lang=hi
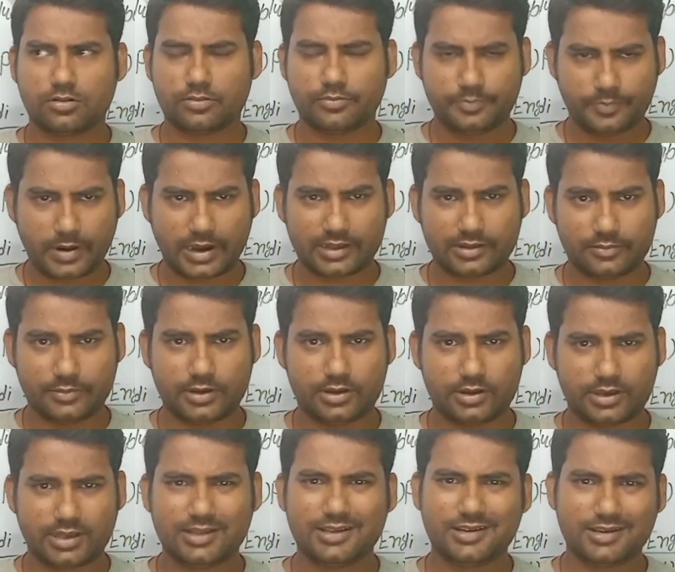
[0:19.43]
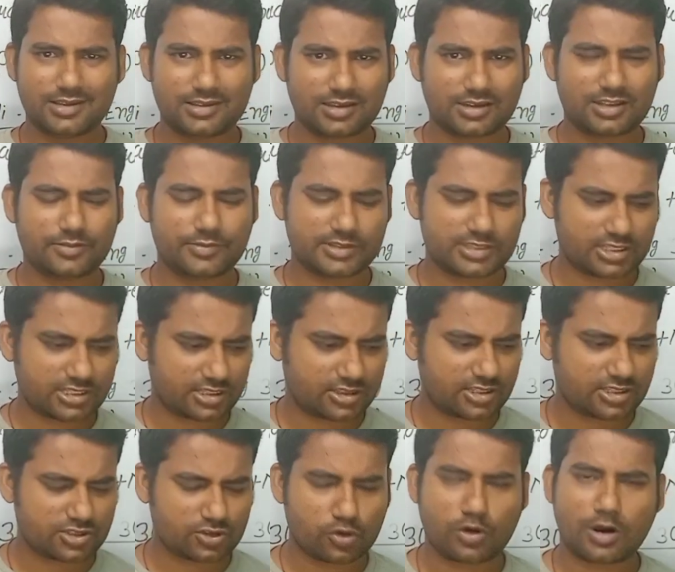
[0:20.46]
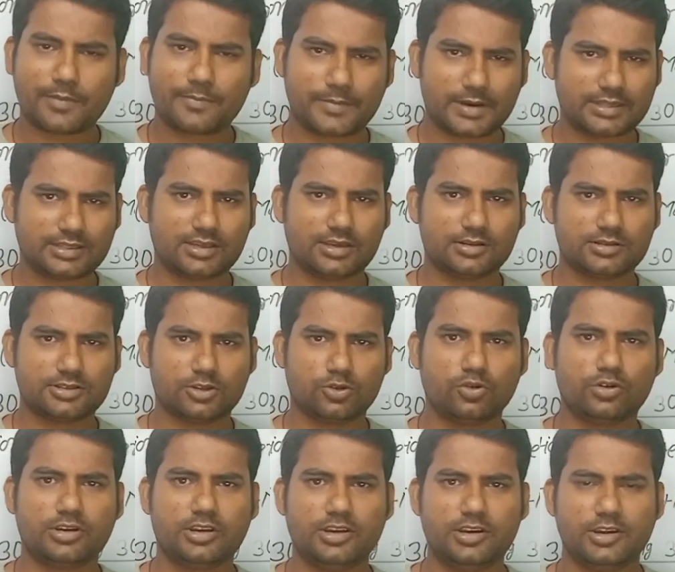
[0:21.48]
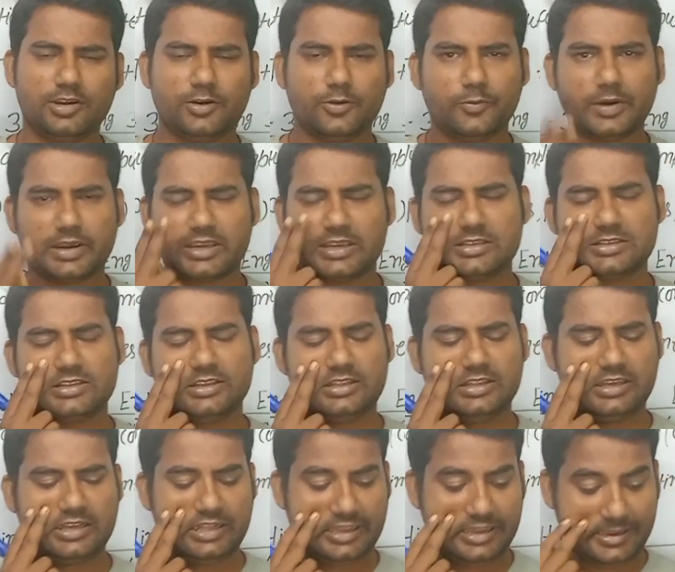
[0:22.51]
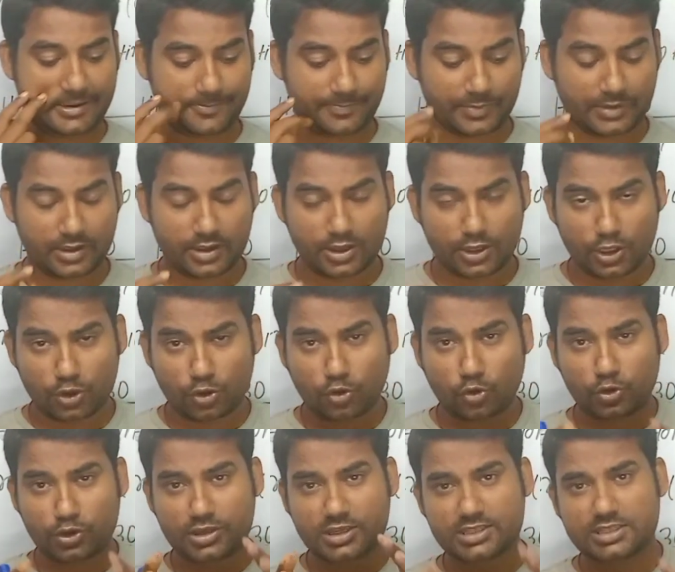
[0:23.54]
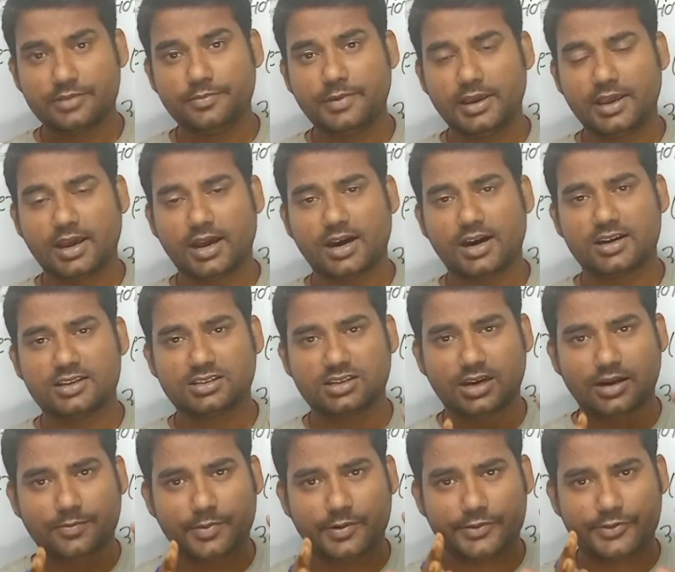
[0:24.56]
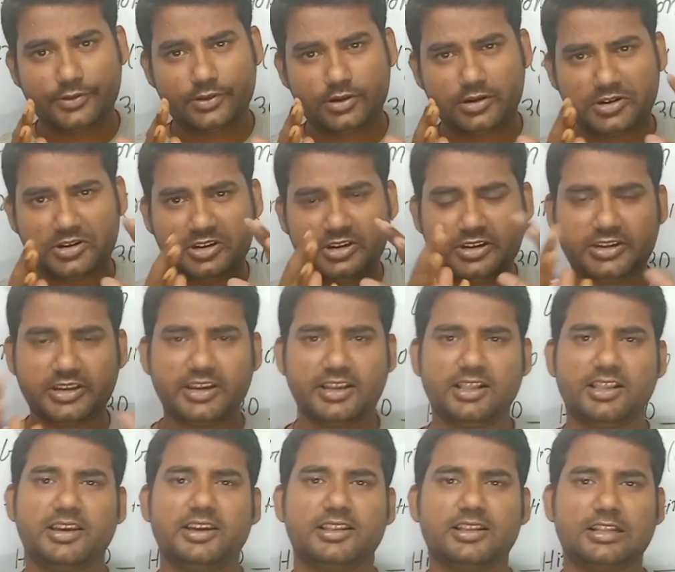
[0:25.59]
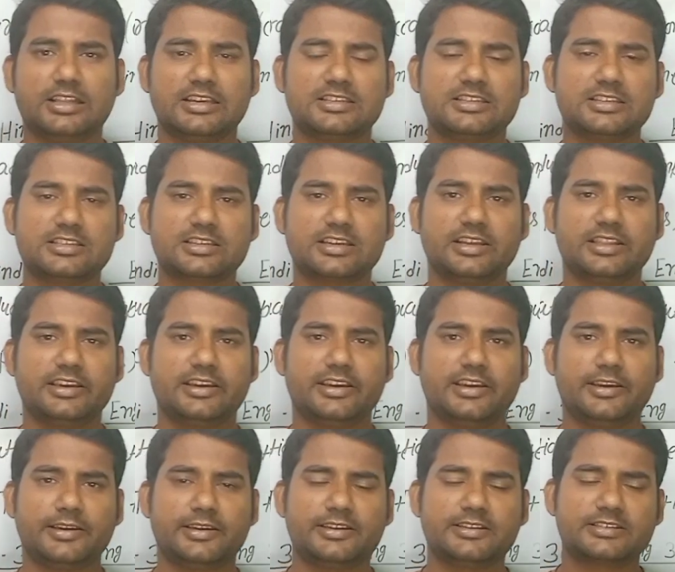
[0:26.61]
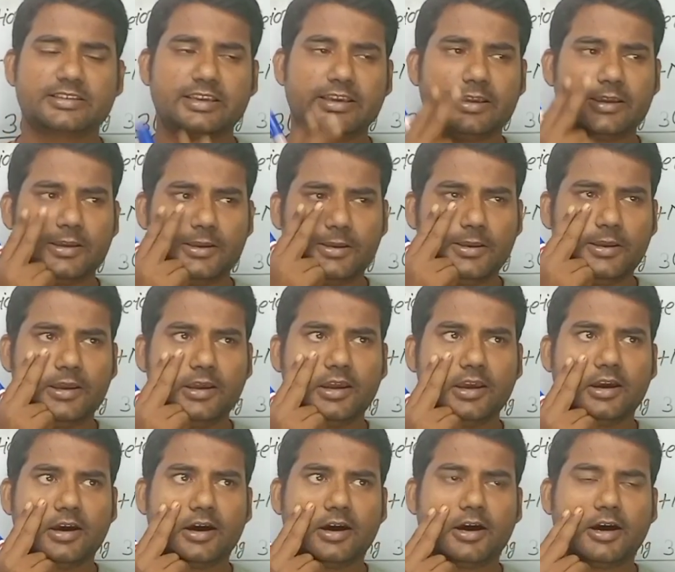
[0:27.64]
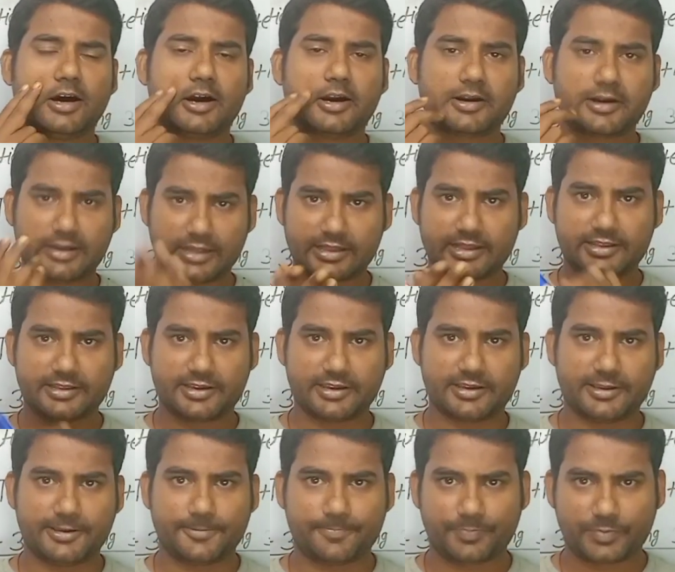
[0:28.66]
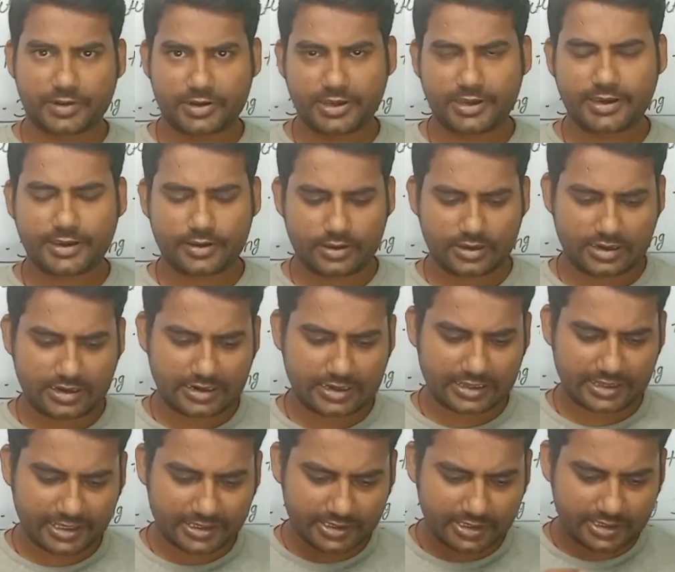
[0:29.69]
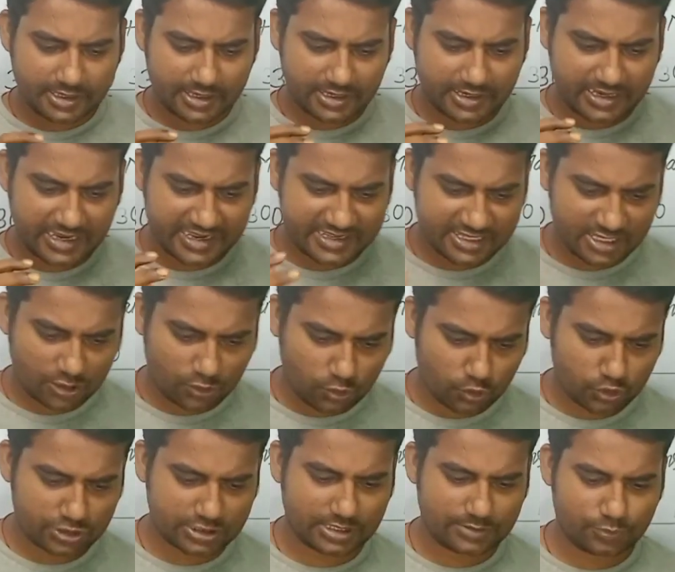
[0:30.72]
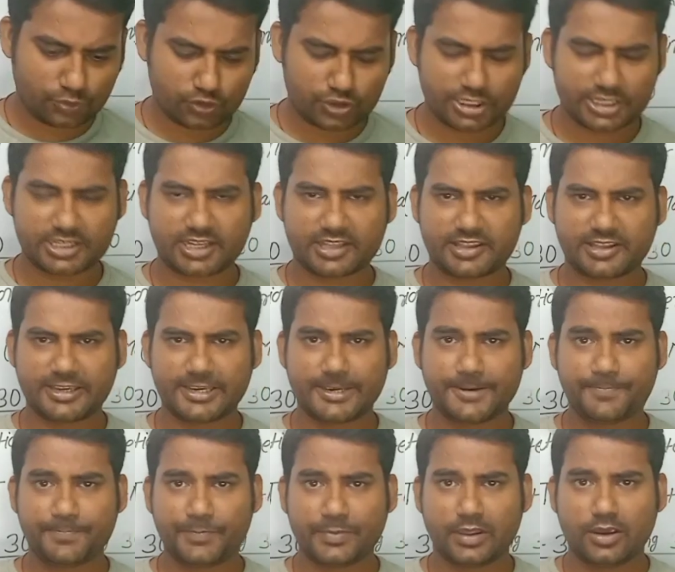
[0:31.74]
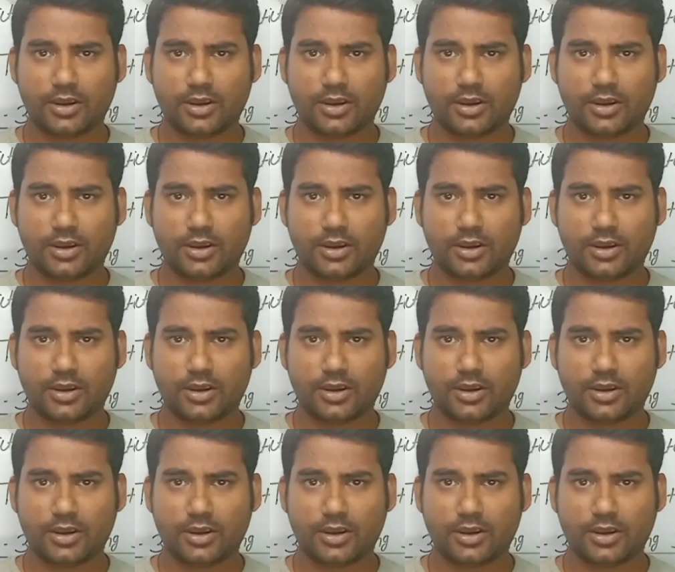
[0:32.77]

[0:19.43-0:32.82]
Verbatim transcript: बानवे यानी कि तकरीबन सतहत्तर सौ आप मान के चलो कि वैकेंसी निकले हैं तो इसमें आज अपन डिटेल एनालिसिस करेंगे किसके क्लर्क की ठीक है क्लर्क के कैसे क्वेश्चन पूछे जाते हैं